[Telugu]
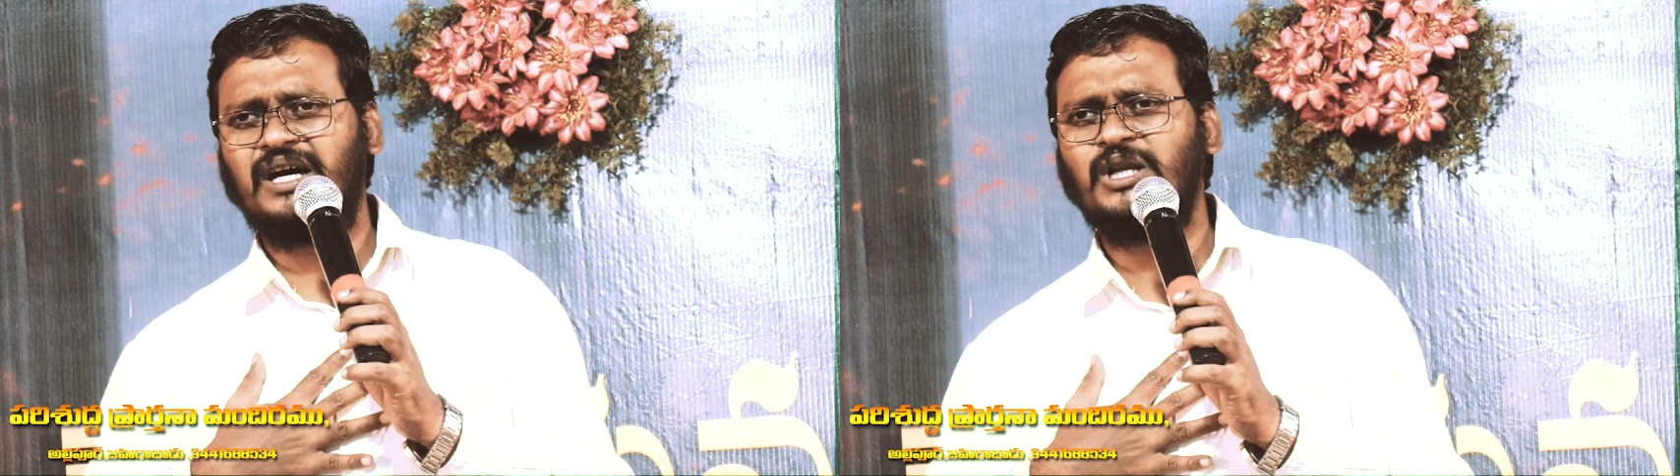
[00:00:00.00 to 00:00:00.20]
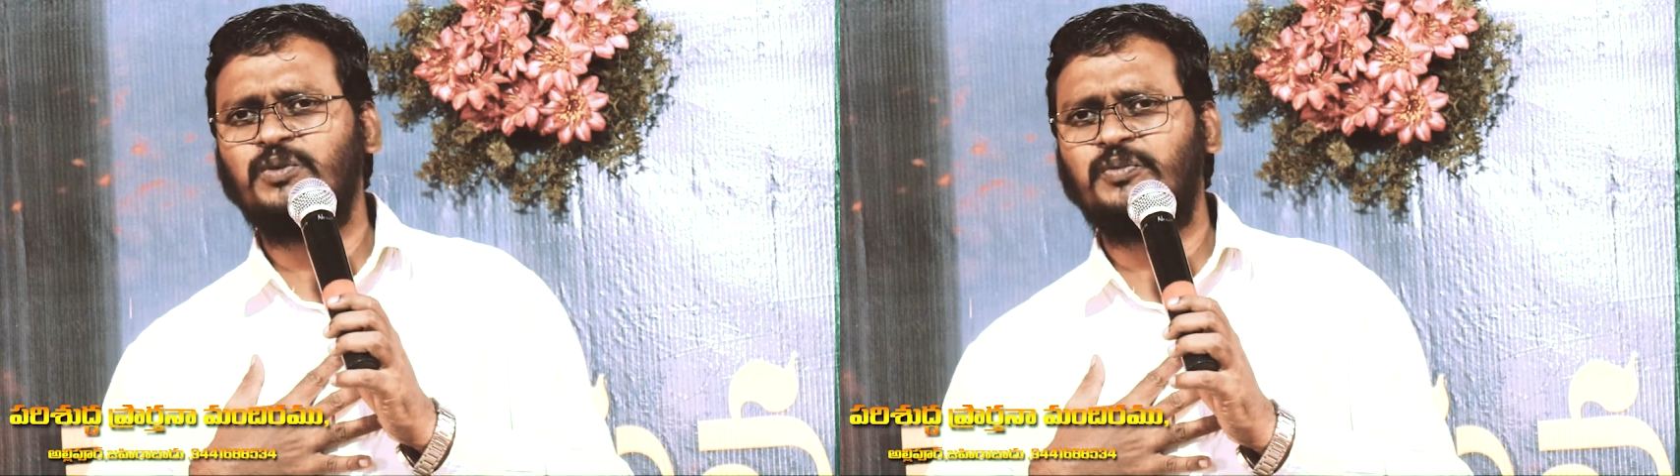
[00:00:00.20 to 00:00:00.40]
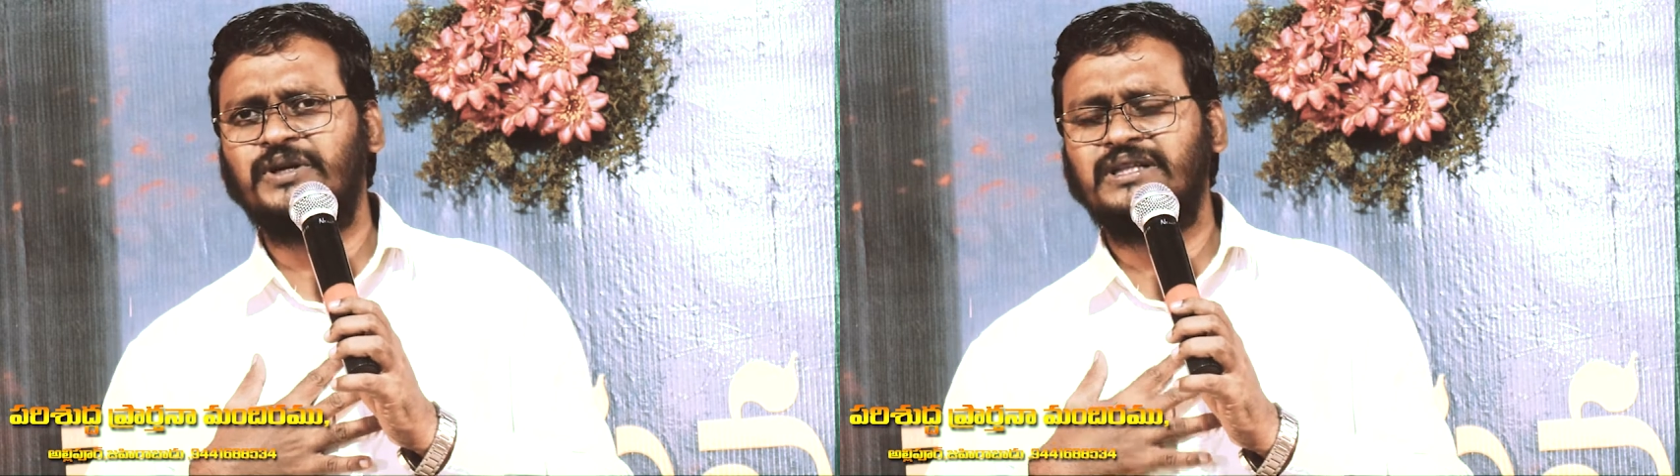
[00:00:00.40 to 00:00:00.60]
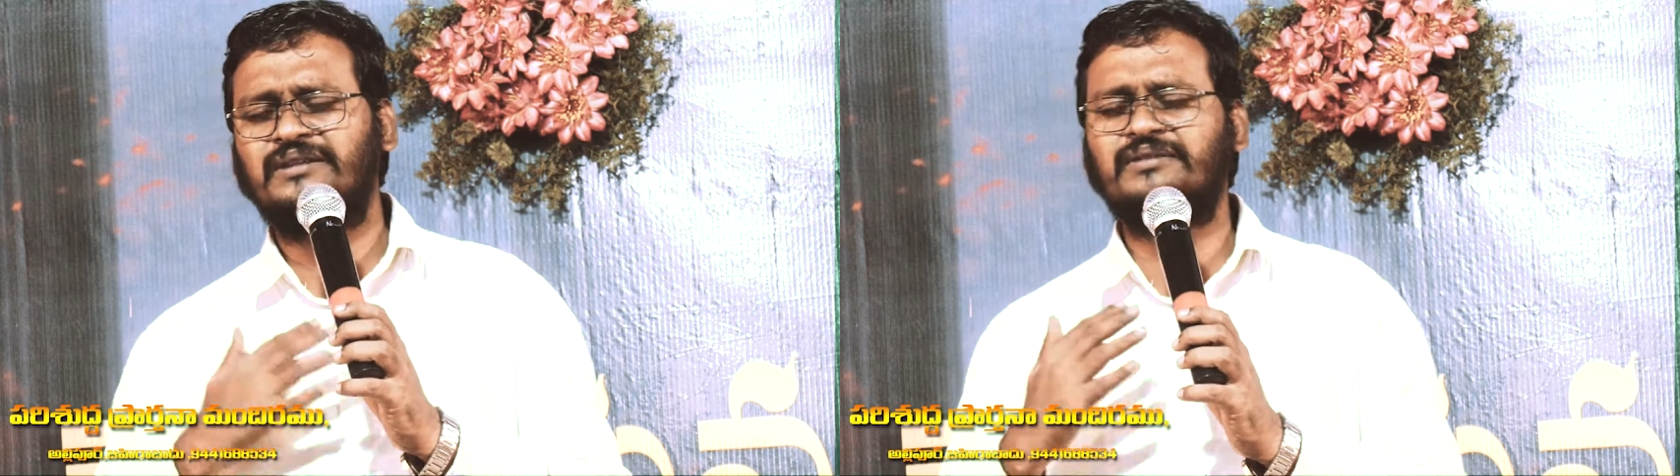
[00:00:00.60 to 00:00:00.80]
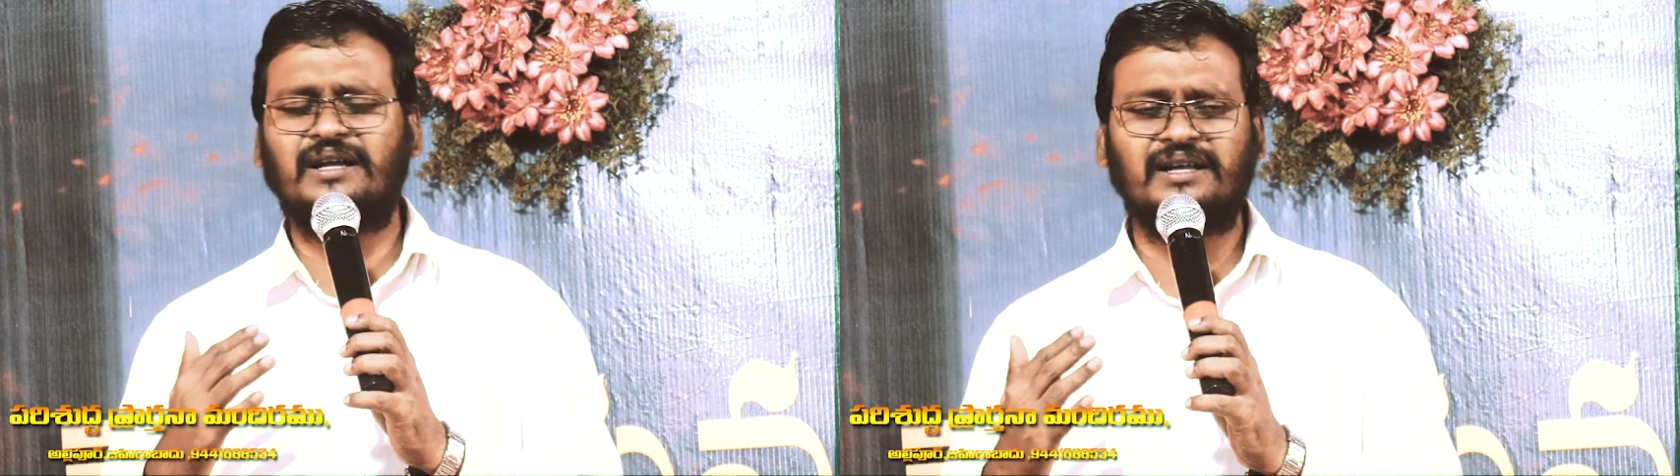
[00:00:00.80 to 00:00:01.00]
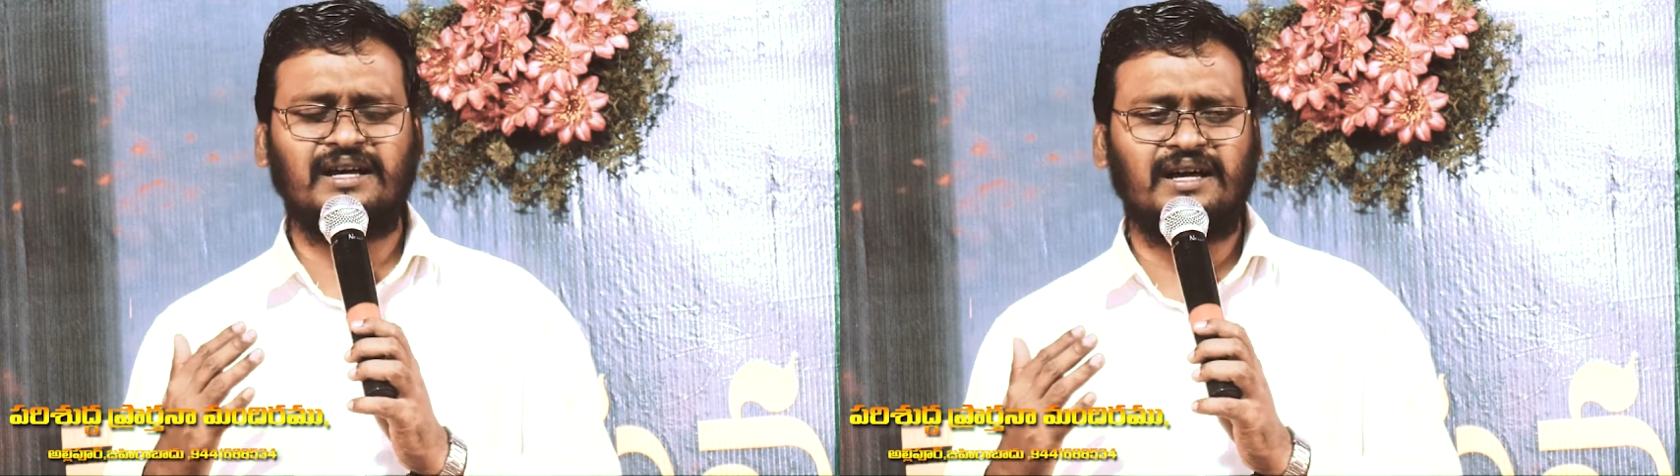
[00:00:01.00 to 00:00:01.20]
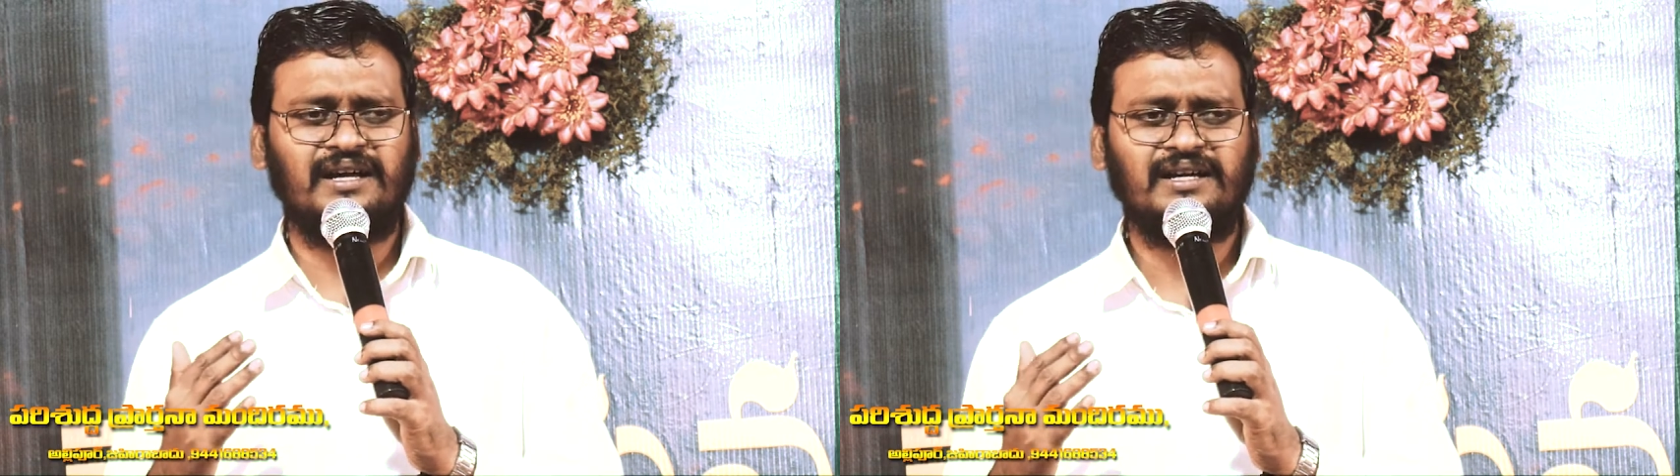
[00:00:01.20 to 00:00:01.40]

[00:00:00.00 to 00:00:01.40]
కరిగిపోయింది ఎందుకనగా